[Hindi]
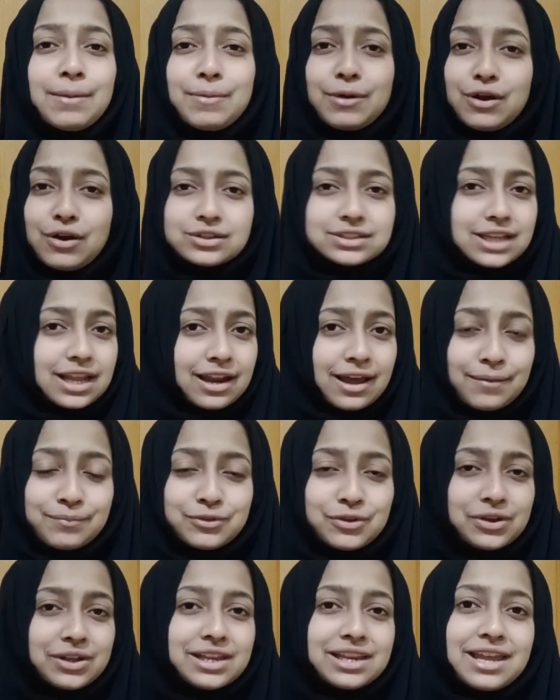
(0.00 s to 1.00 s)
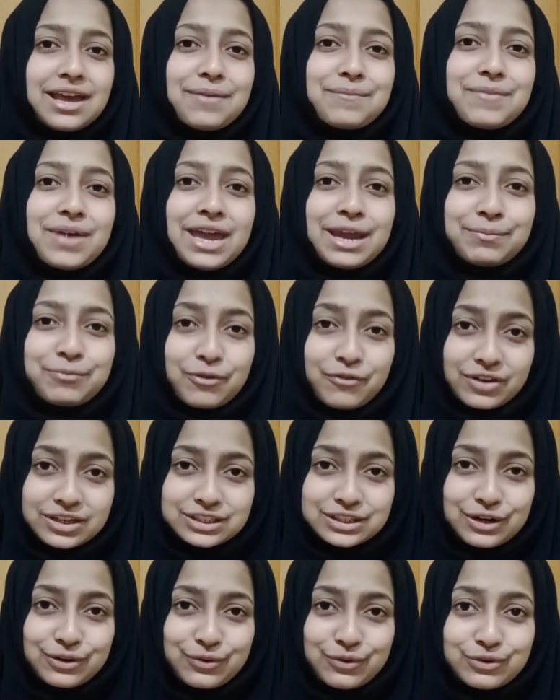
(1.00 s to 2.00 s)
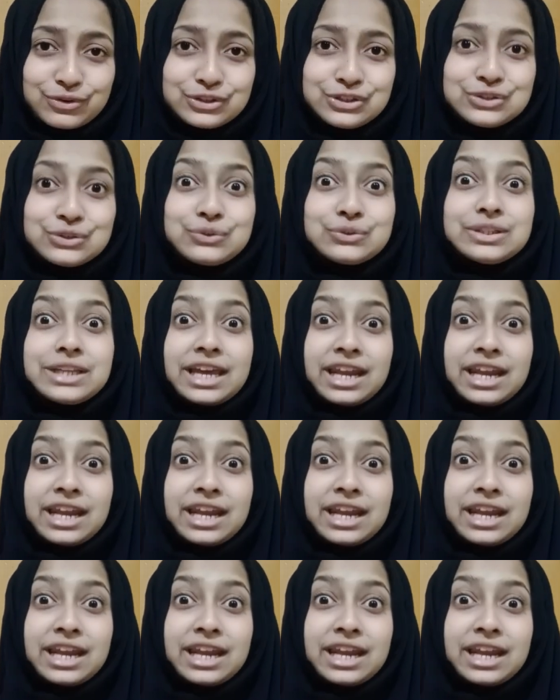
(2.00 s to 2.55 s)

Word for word: बिकॉज अलहमदिल्ला मैं एक प्रोफेशनल कोच हूँ